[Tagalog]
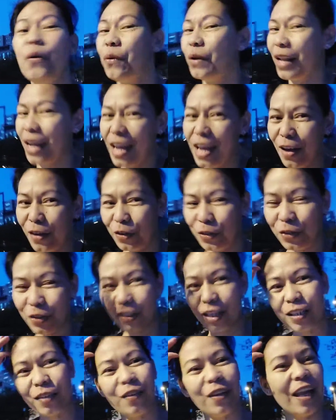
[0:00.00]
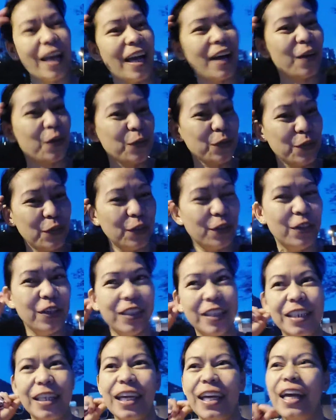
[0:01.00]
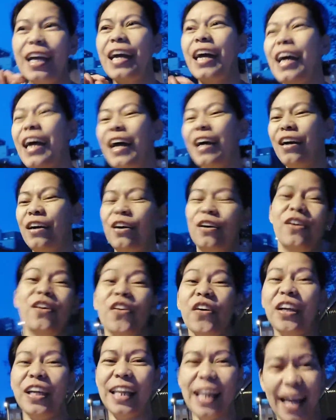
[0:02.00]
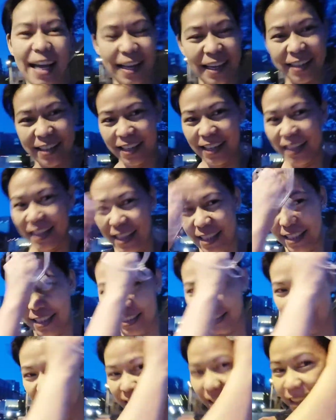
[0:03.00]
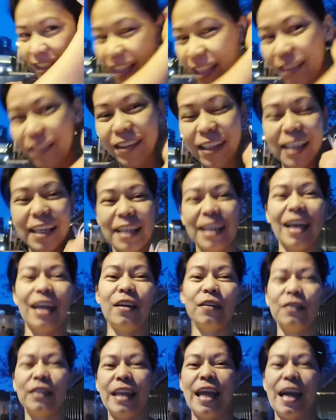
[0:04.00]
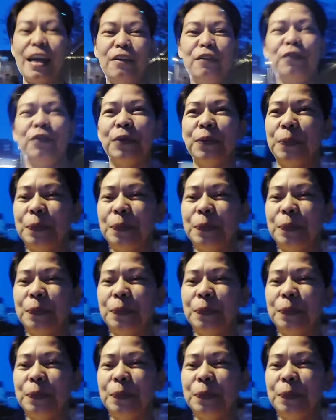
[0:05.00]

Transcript: wala ako noon at wala ako noon. Kaya okay lang. Ganyan talaga yung life.